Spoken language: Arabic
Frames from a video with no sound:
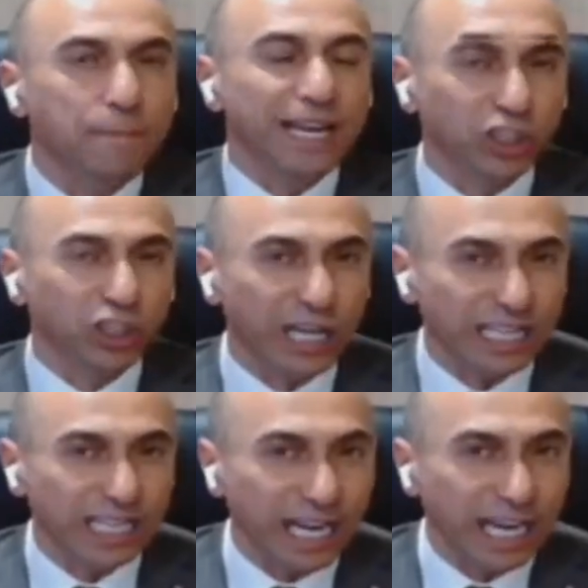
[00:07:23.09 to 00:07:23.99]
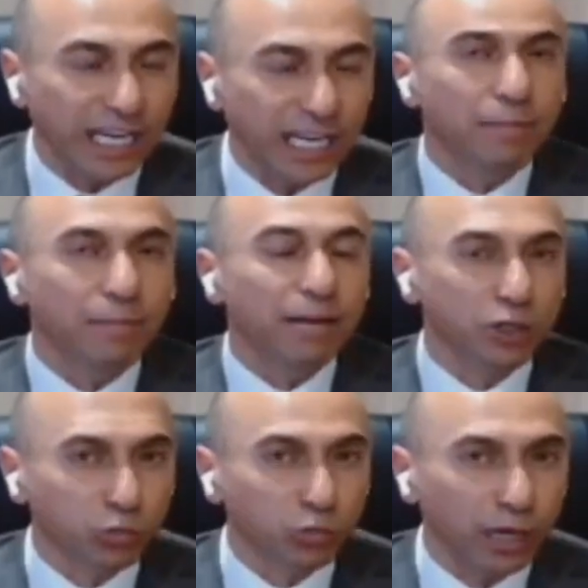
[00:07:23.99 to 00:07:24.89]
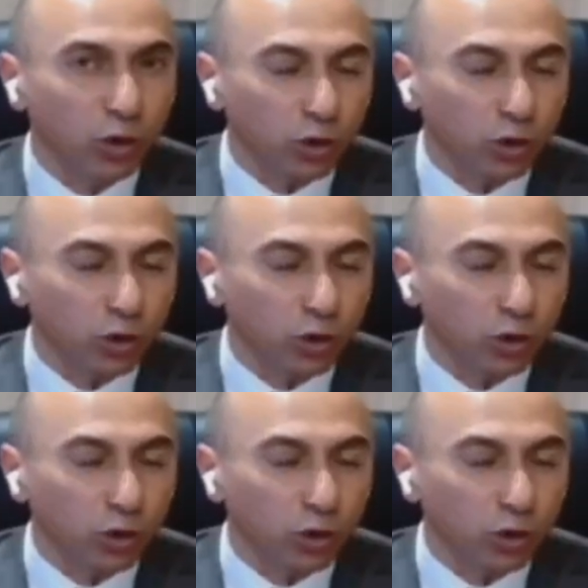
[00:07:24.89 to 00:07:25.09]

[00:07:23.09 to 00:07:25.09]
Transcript: من اجل هذا الحل مع المجموعه